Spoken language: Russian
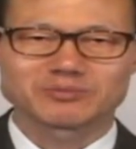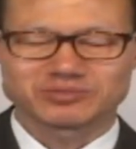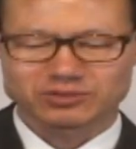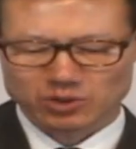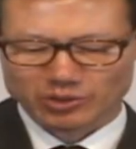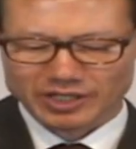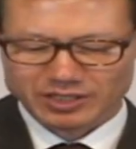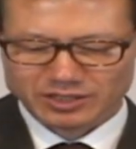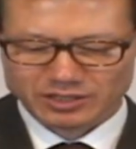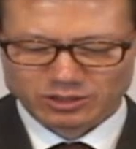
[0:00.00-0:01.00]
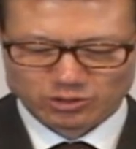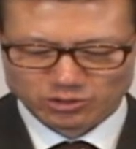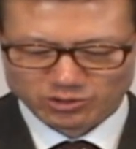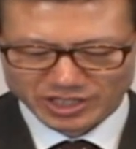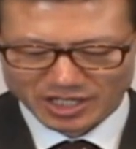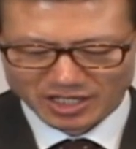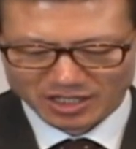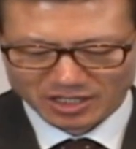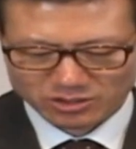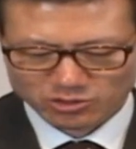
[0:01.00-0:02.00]
Антиохия – это
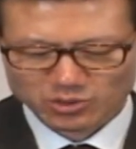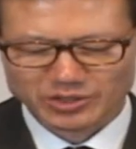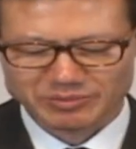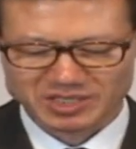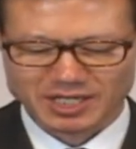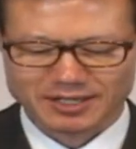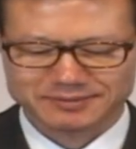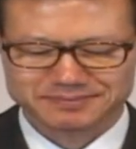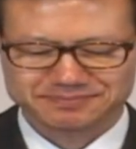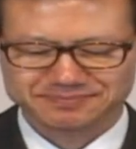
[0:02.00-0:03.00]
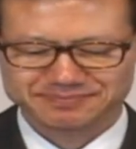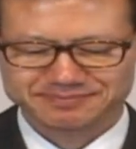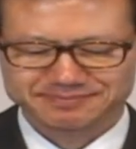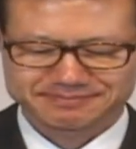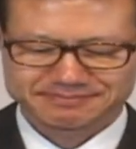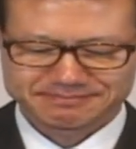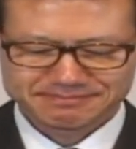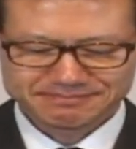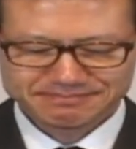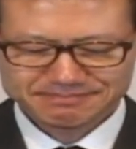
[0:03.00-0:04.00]
столица Сирии, которая
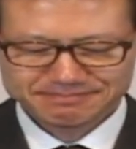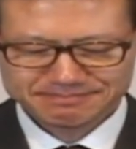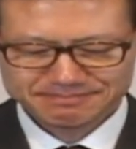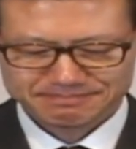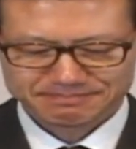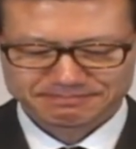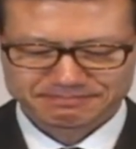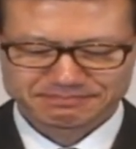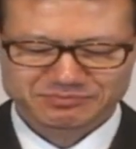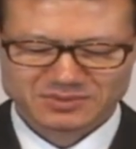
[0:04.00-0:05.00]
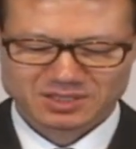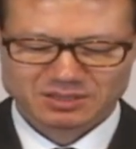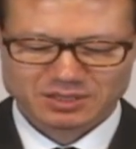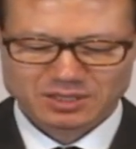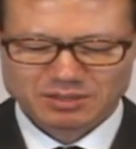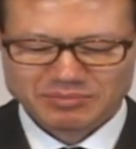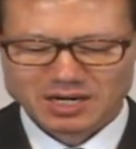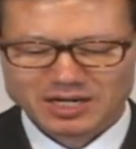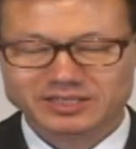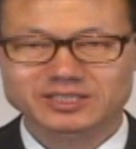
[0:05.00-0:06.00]
расположена в северной части
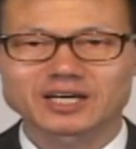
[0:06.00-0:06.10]
Палестины.